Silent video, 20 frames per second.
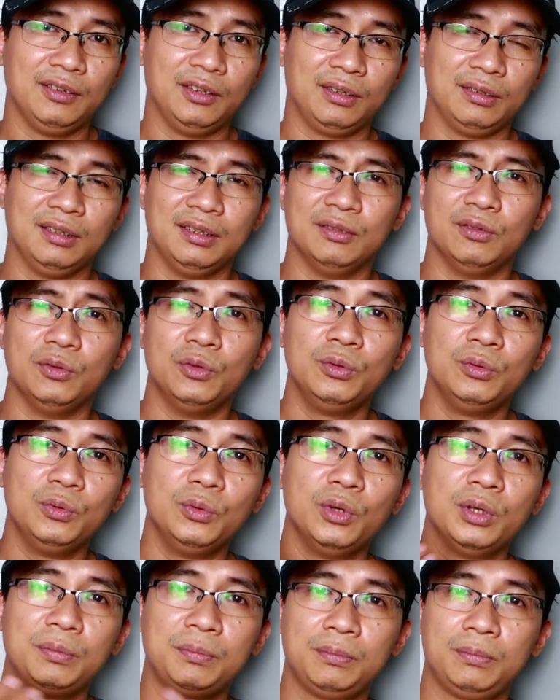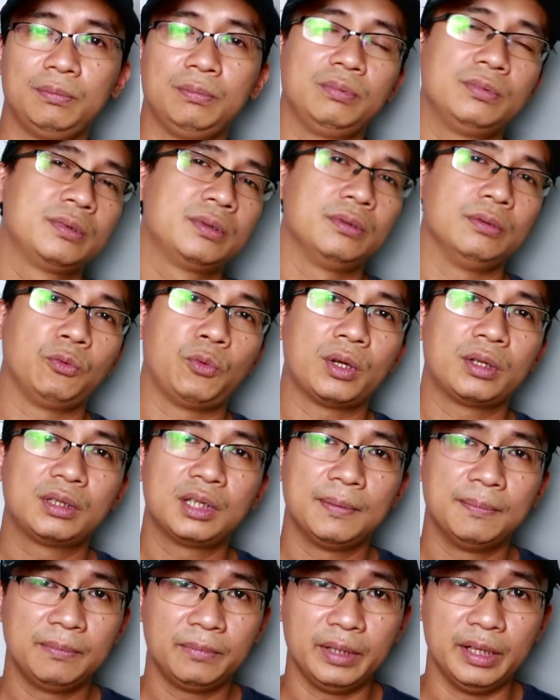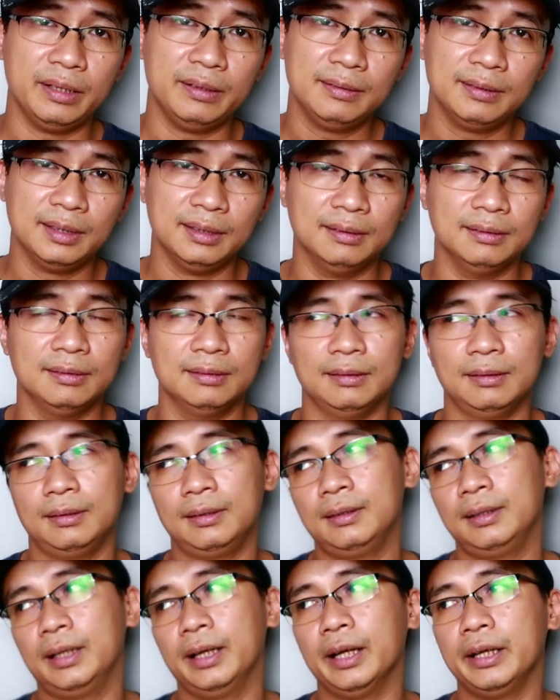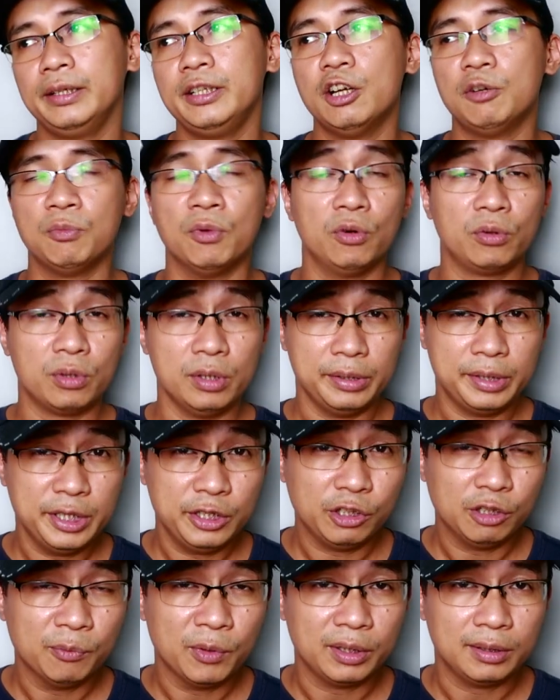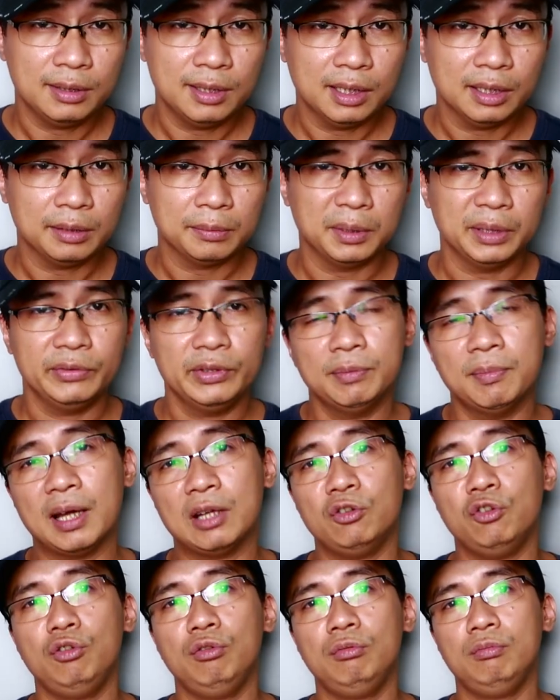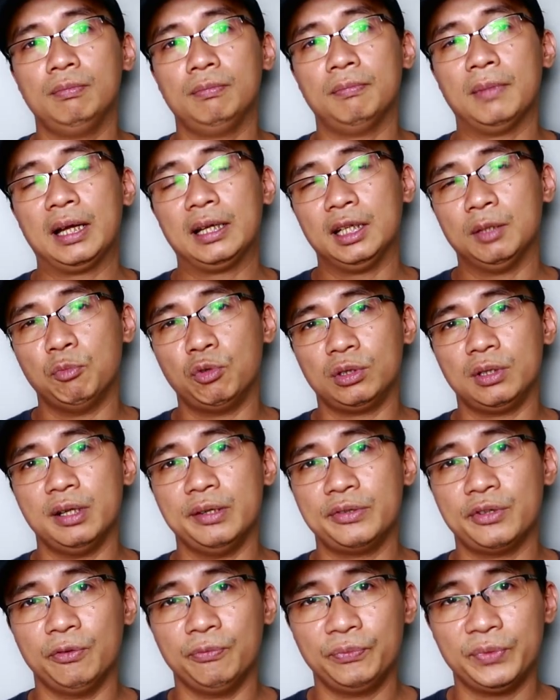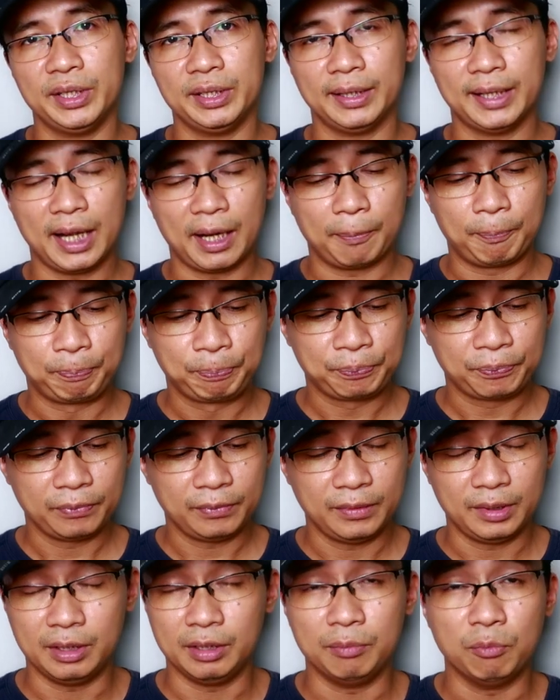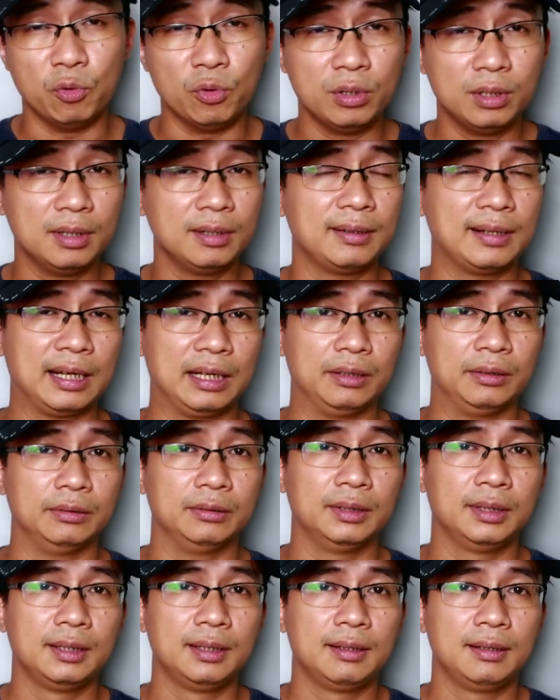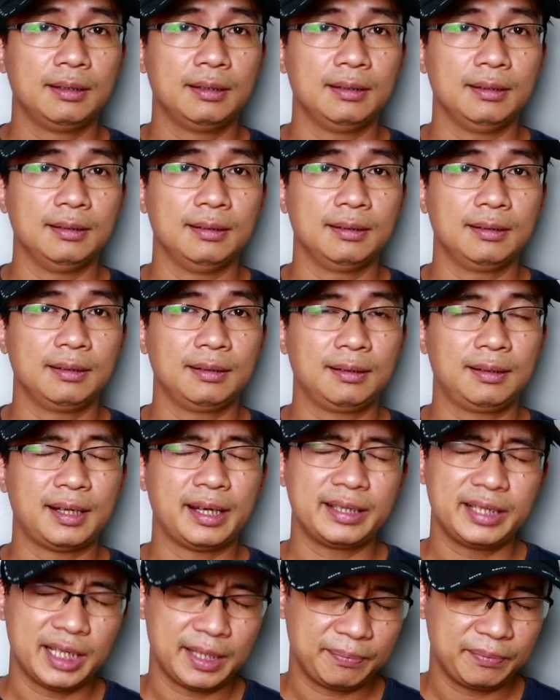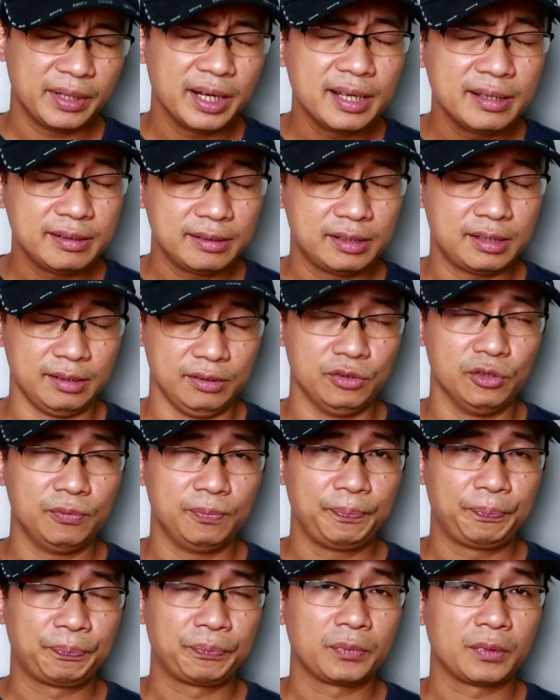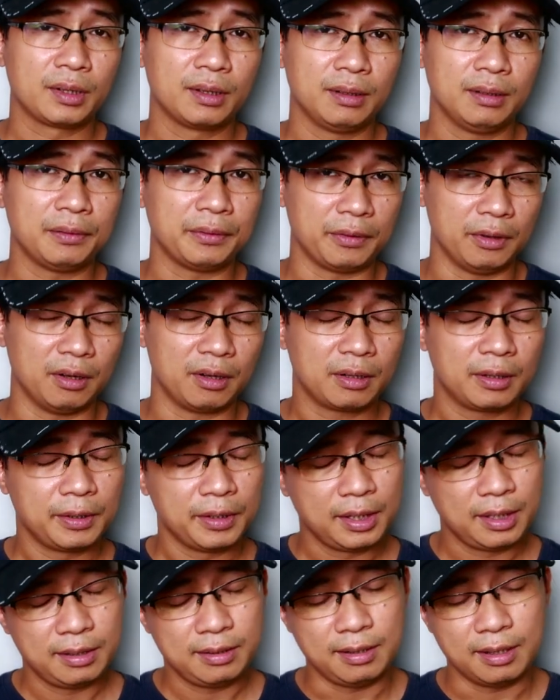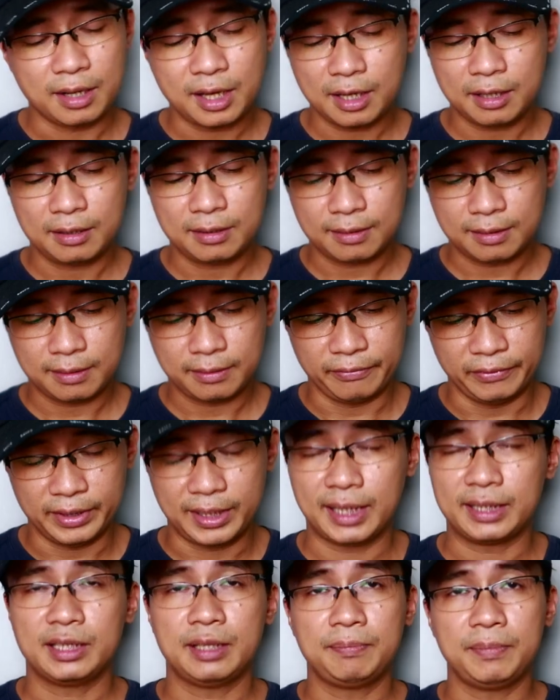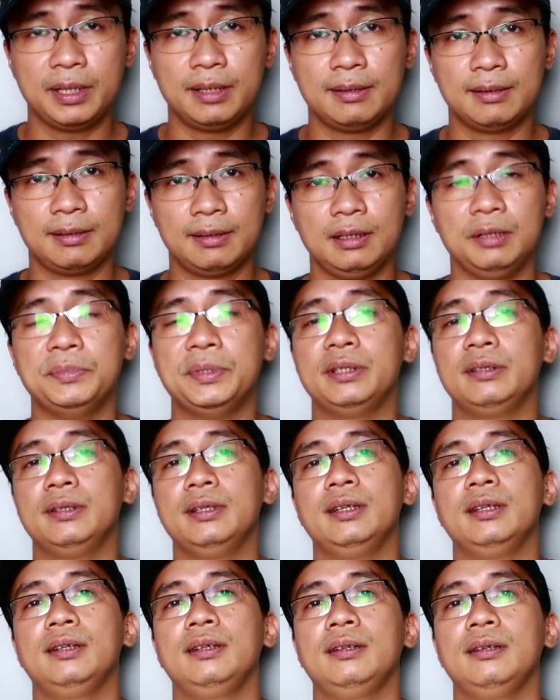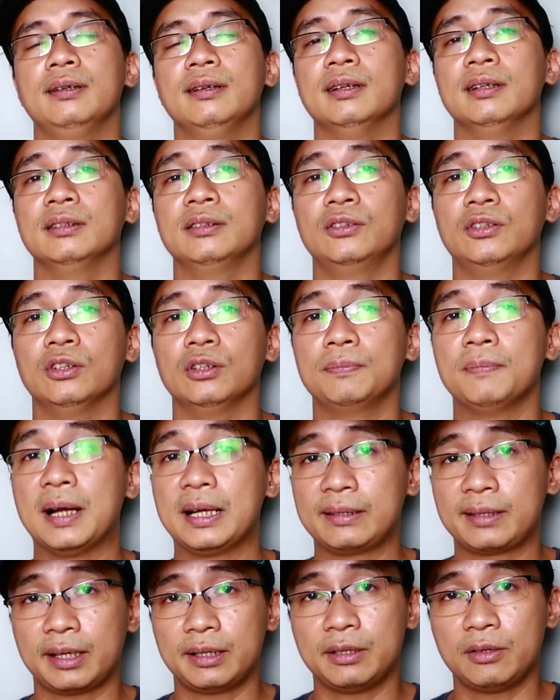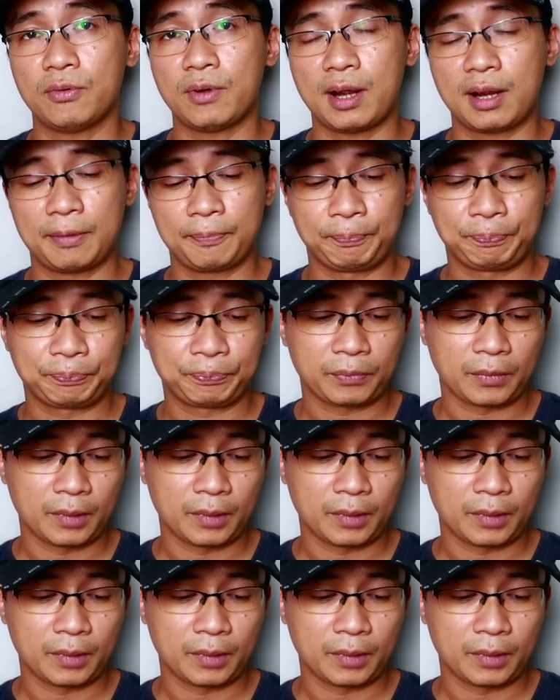hoặc là luôn luôn quan tâm đến từng cái điệu bộ cử chỉ của mọi người bởi vì bạn luôn bạn là một người sống tình cảm thì mùi hương nào các anh em nên sử dụng đó thì ở đây với cá nhân mình thì mình nghĩ là có ba chai nước hoa